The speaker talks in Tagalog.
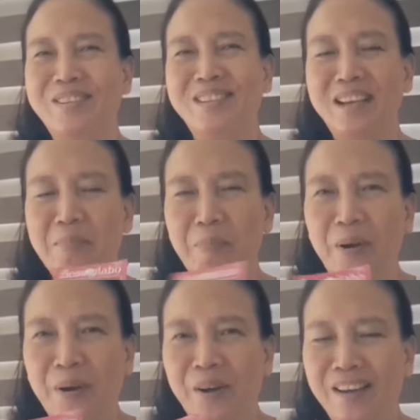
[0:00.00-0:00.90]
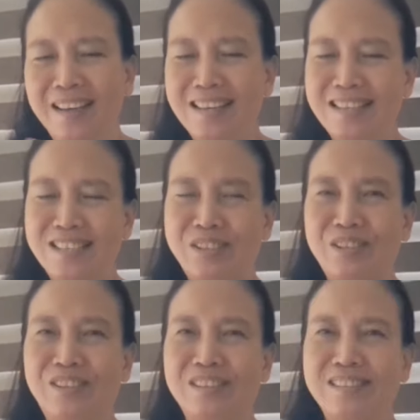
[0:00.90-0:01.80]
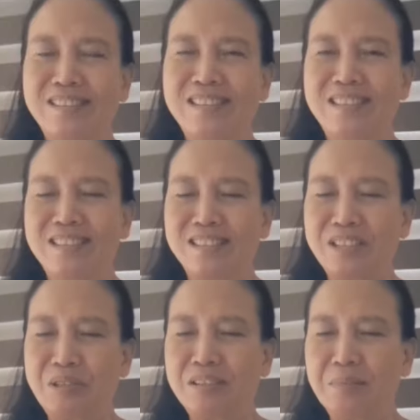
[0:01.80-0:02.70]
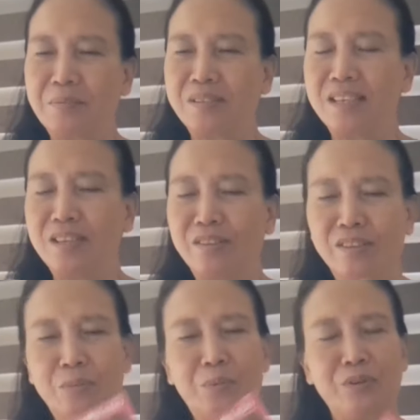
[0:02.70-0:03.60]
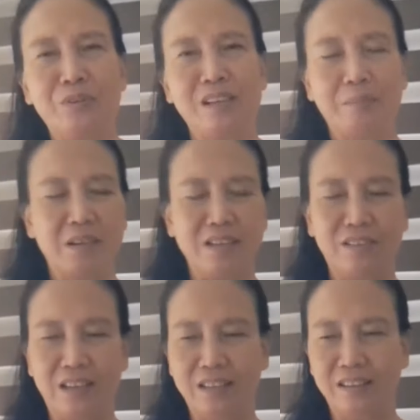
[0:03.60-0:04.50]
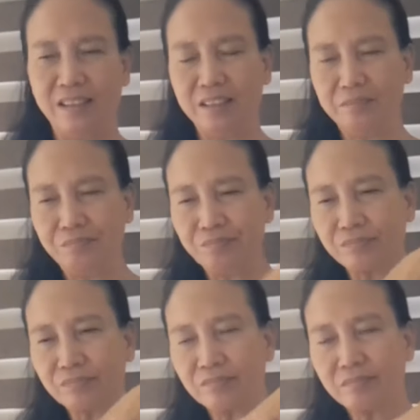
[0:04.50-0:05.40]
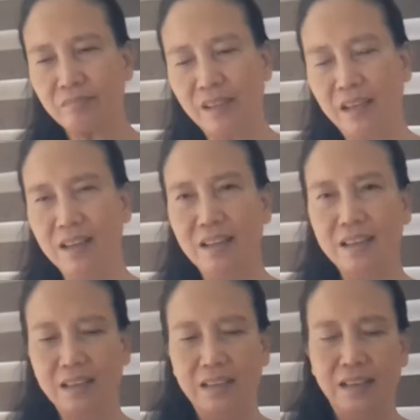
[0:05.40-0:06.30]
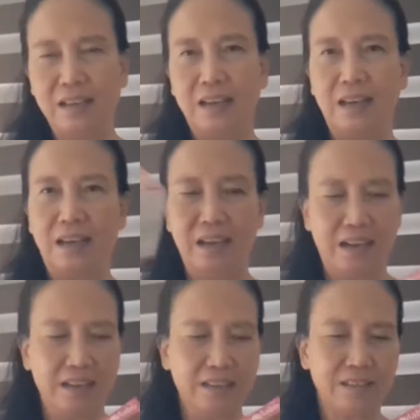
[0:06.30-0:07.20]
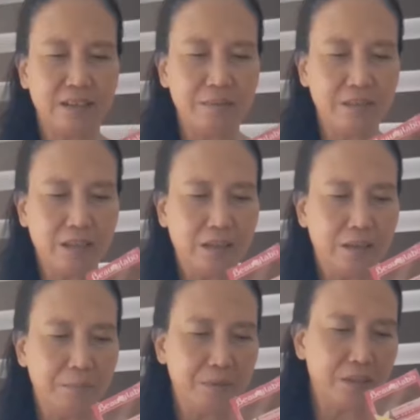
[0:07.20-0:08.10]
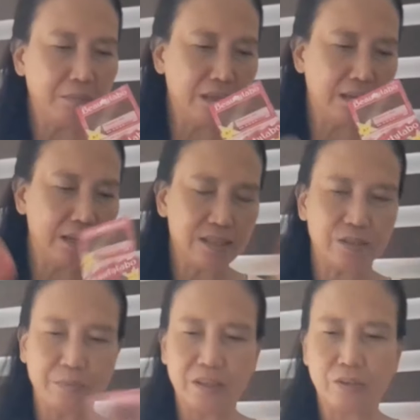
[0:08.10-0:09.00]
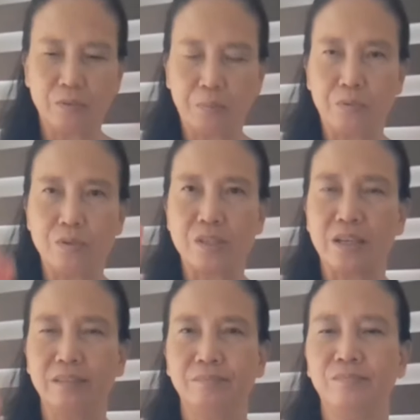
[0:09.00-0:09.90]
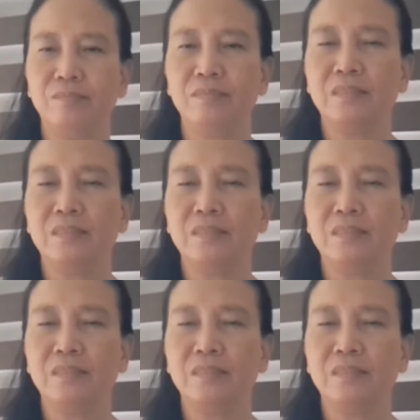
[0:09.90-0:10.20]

Ganun lang po. So, ang isi-share ko lang po sa inyo, ito po yung laman ng ating uh, item na uh, pinamili. So, meron po siyang